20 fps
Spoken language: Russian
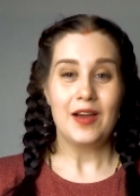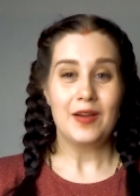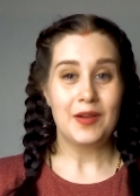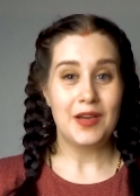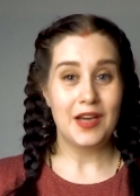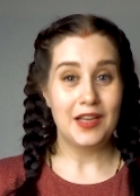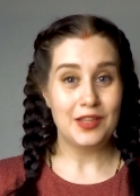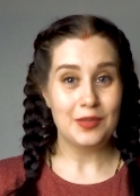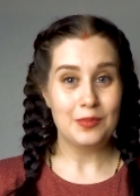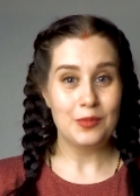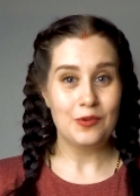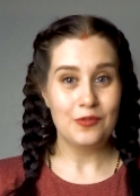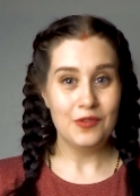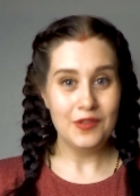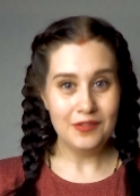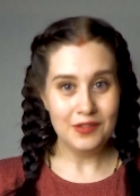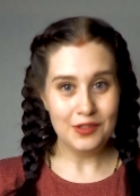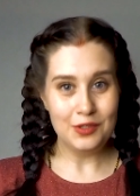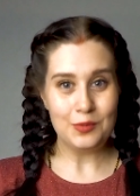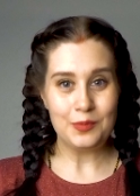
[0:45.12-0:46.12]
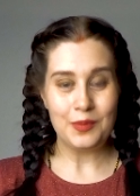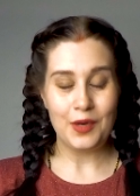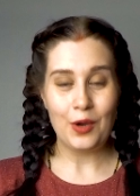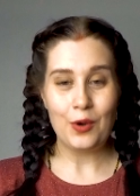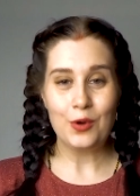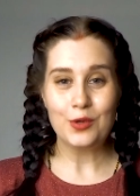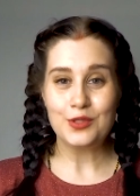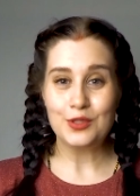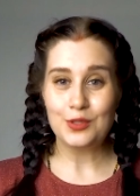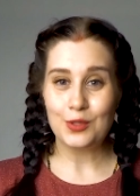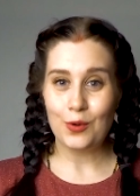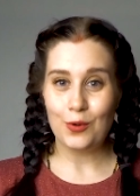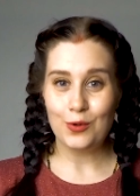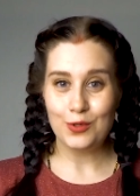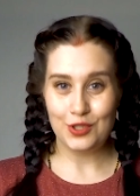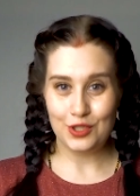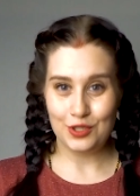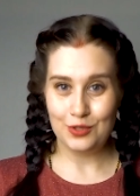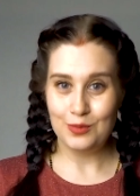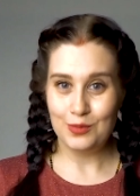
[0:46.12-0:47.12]
К этому выводу приходят
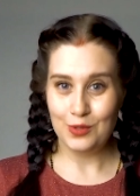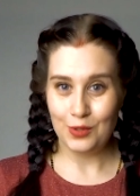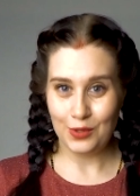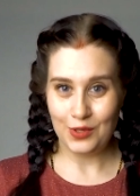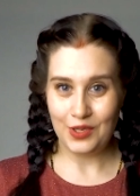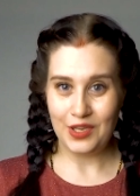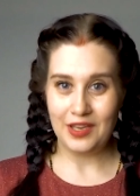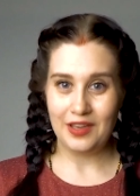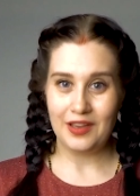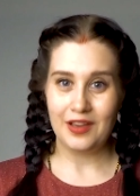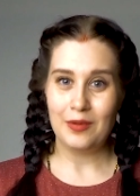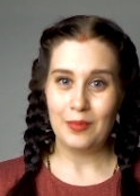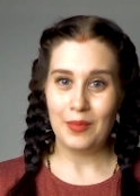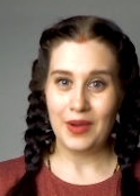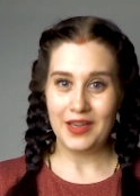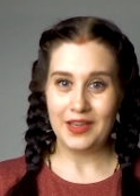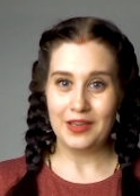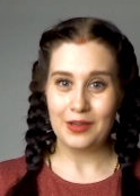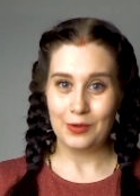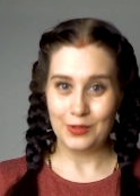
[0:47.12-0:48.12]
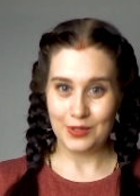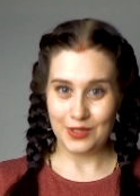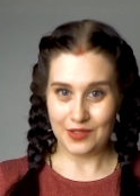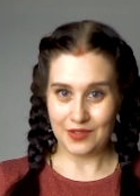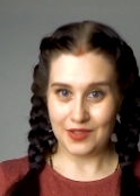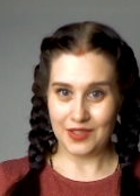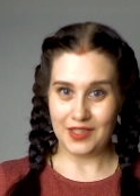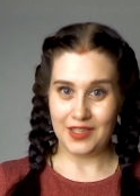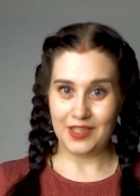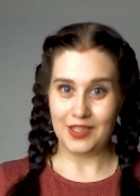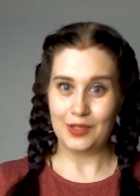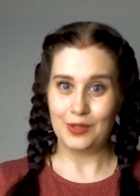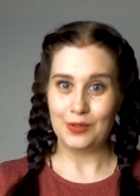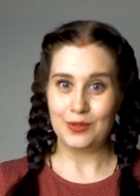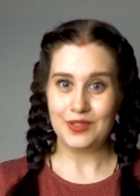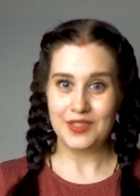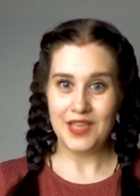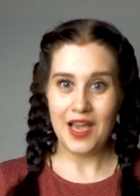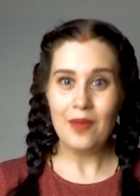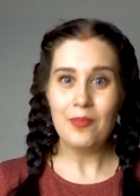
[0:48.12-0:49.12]
очень многие мои родственники и
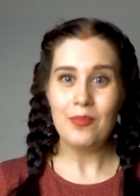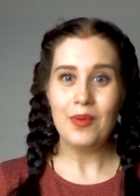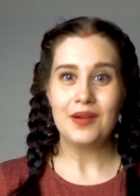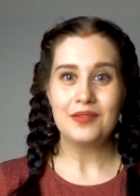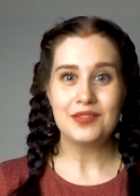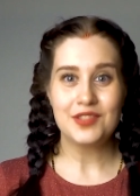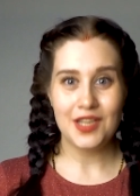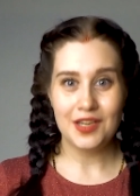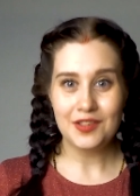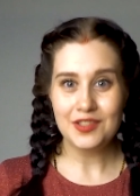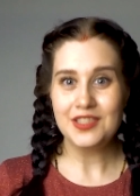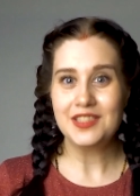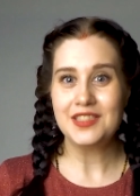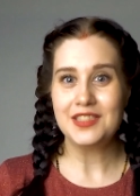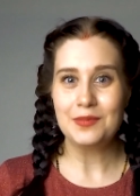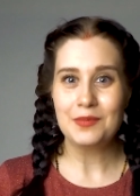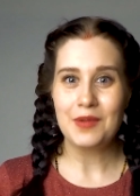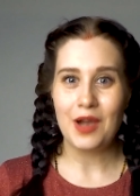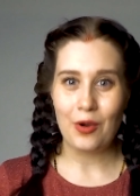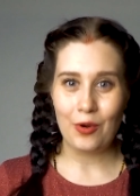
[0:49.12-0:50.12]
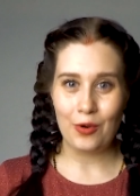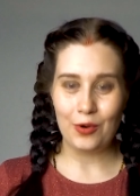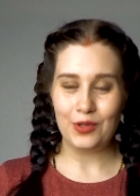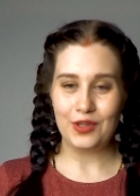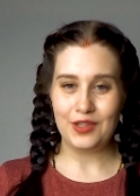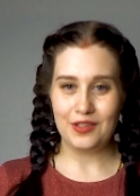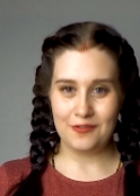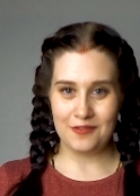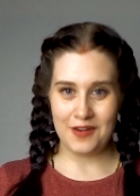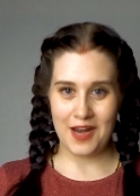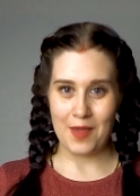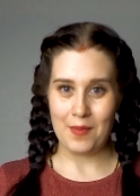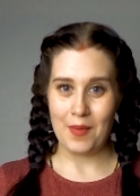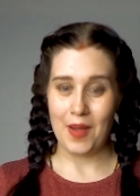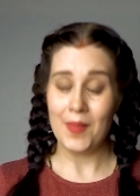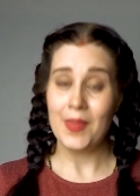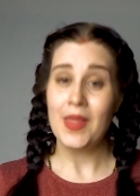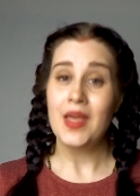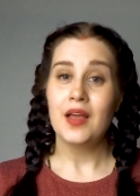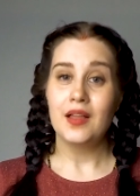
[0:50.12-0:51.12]
друзья, пообщавшись с ним какое-то
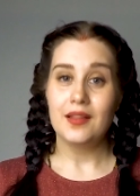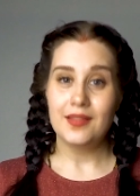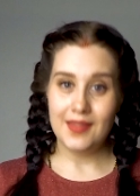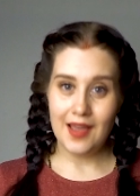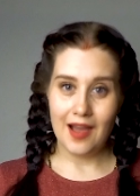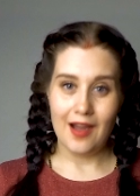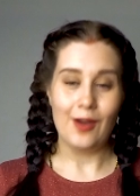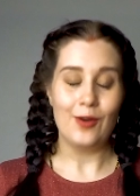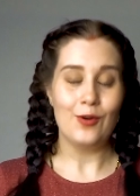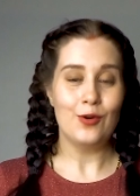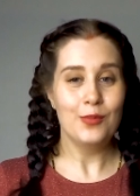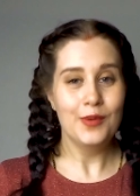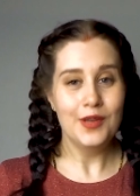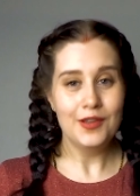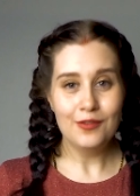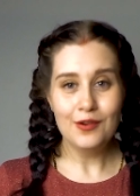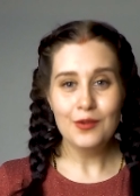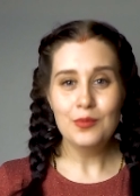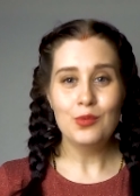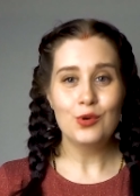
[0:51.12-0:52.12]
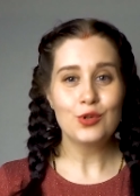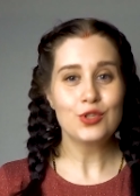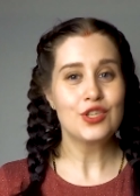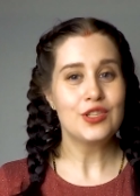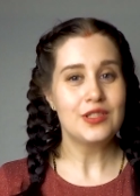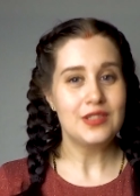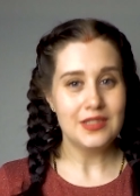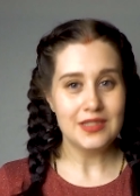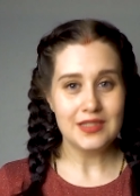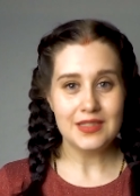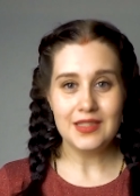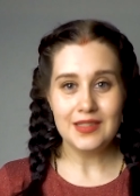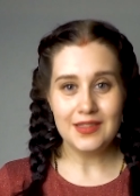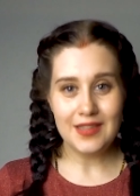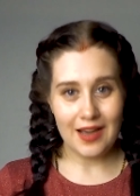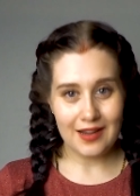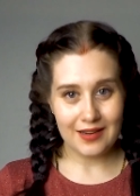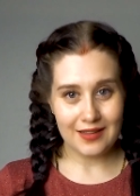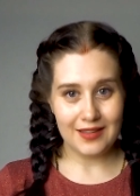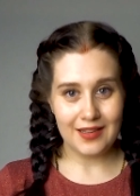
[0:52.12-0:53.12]
время. Да, у моего мужа
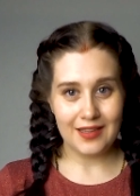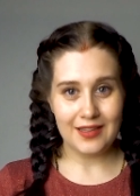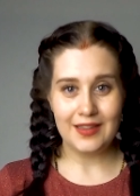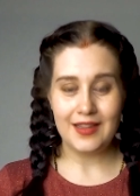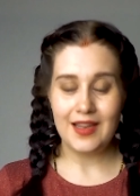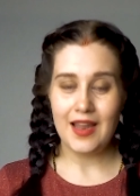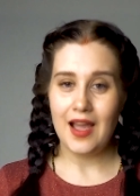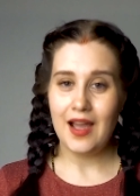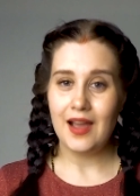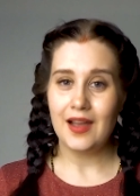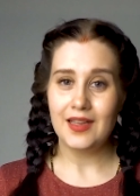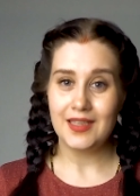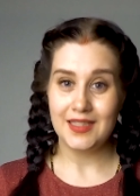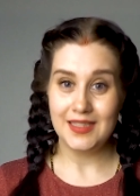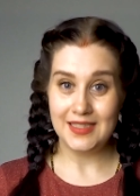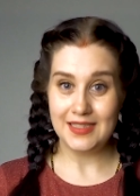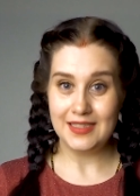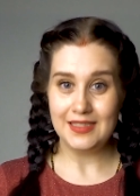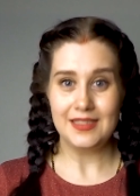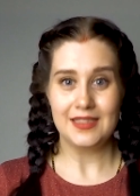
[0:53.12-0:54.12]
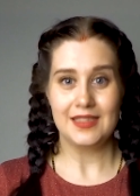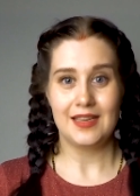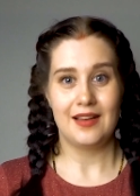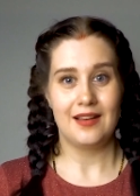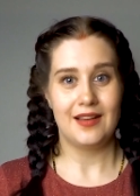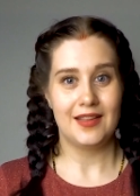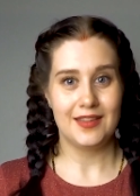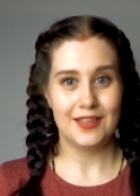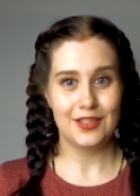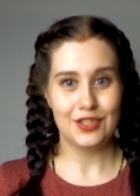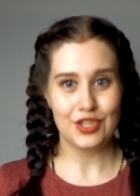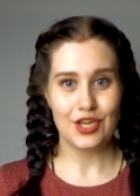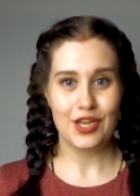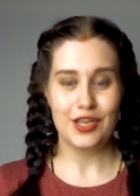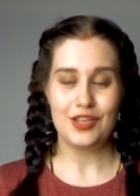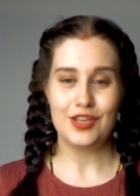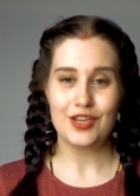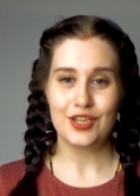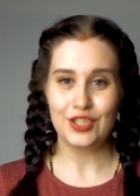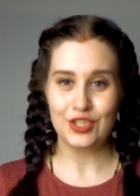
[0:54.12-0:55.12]
нестандартное для индийца
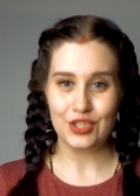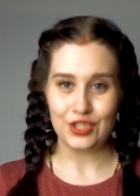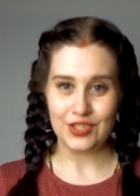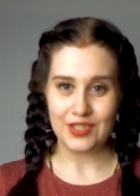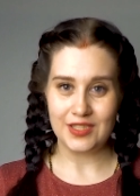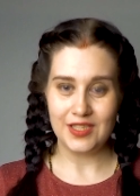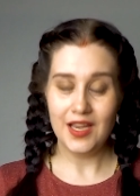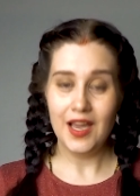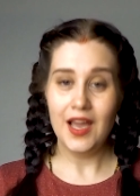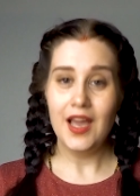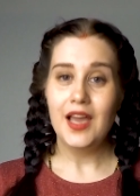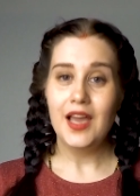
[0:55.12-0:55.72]
отношение к жизни,